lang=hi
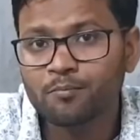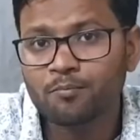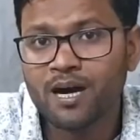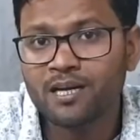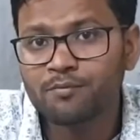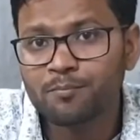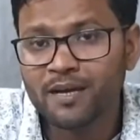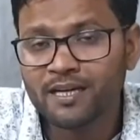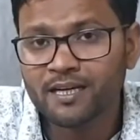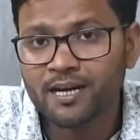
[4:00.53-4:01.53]
माल भी
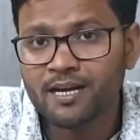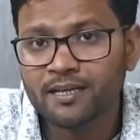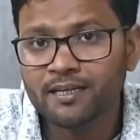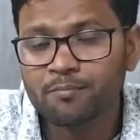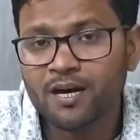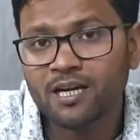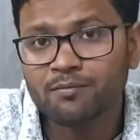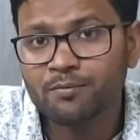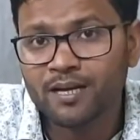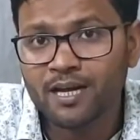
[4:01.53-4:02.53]
पैक कर लेंगे माल
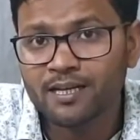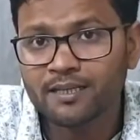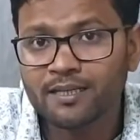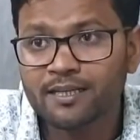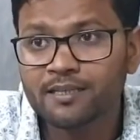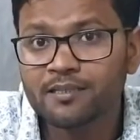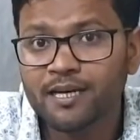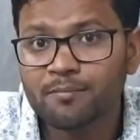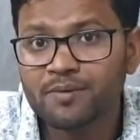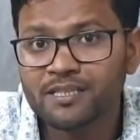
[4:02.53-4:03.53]
भी बना लेंगे लेकिन
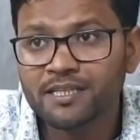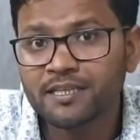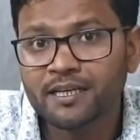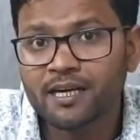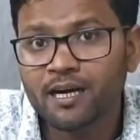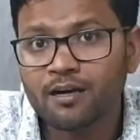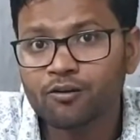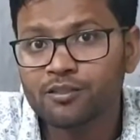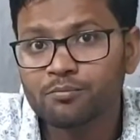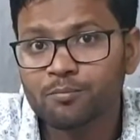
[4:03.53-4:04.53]
यार बेचेंगे कहाँ
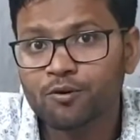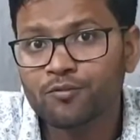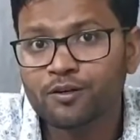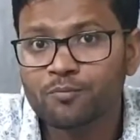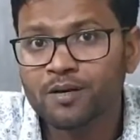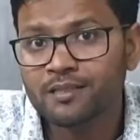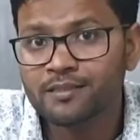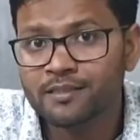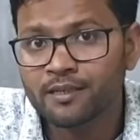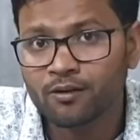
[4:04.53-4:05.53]
और इसमें प्रॉफिट ऑफ
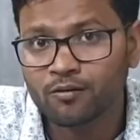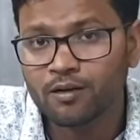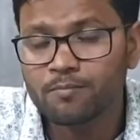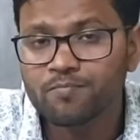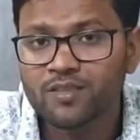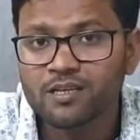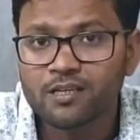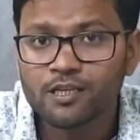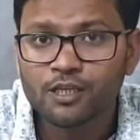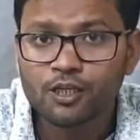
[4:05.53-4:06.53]
मार्जिन क्या होगा
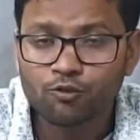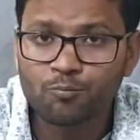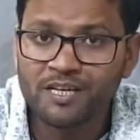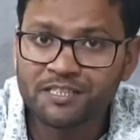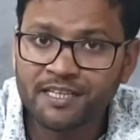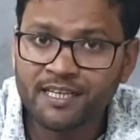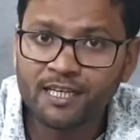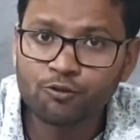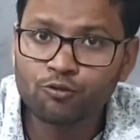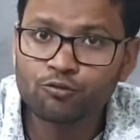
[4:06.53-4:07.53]
तो बेचने के
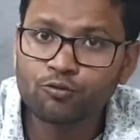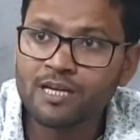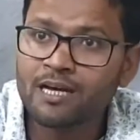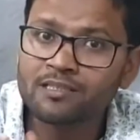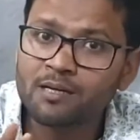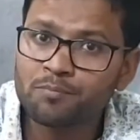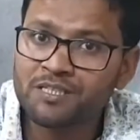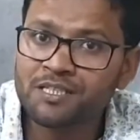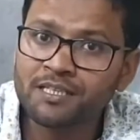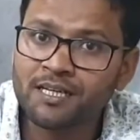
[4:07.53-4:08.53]
लिए दोस्तों जहाँ से आप
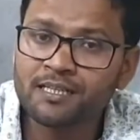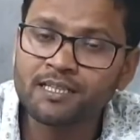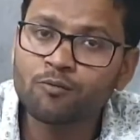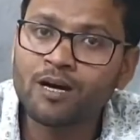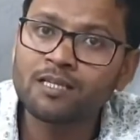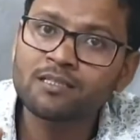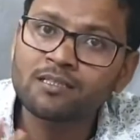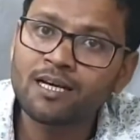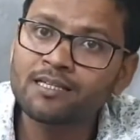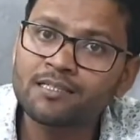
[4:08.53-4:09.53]
मशीन खरीदते हैं वहाँ से
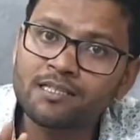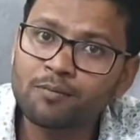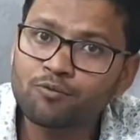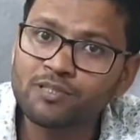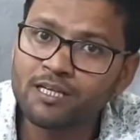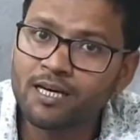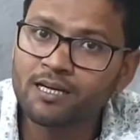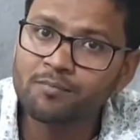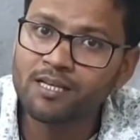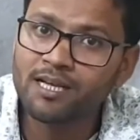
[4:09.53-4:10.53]
सारी चीज़ आपको
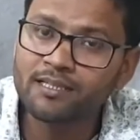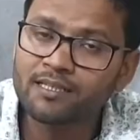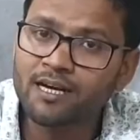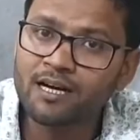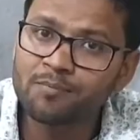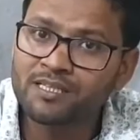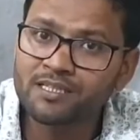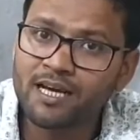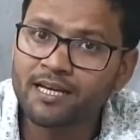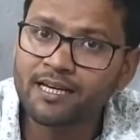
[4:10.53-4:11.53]
जानकारी मिल जाएगी कहाँ
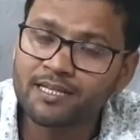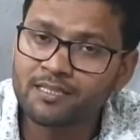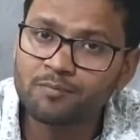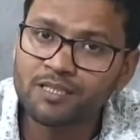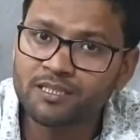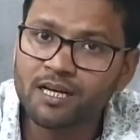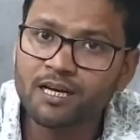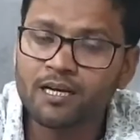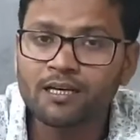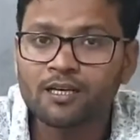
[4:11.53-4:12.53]
बेचना है कैसे बेचना है